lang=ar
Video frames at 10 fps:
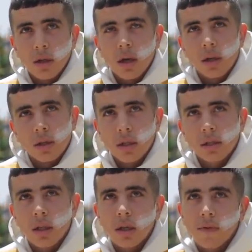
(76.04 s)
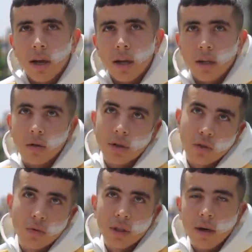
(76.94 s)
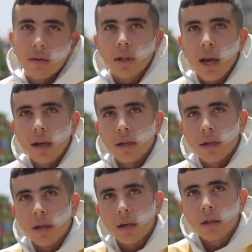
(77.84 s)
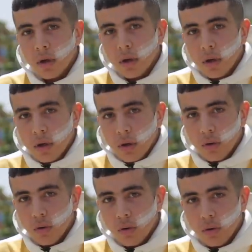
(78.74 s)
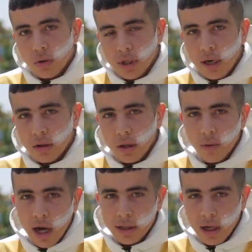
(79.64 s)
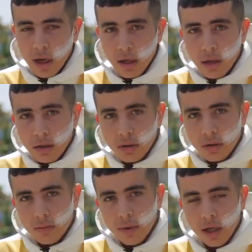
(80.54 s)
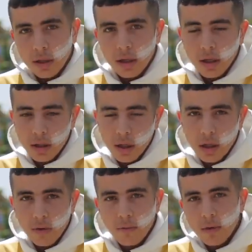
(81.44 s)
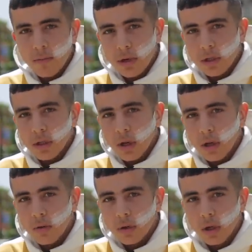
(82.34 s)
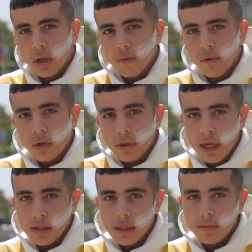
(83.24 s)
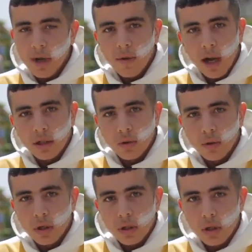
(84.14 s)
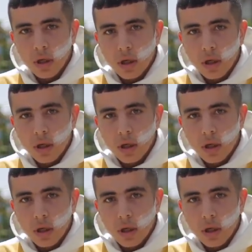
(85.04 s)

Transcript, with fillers: اه 12 اللي فحال هذاك كنت دار العائله ديالي وتعرضت لواحد خانه بغا يدي لي التليفون ملي ما بغيتش نرخي له التليفون تعنتت مع واحد شويش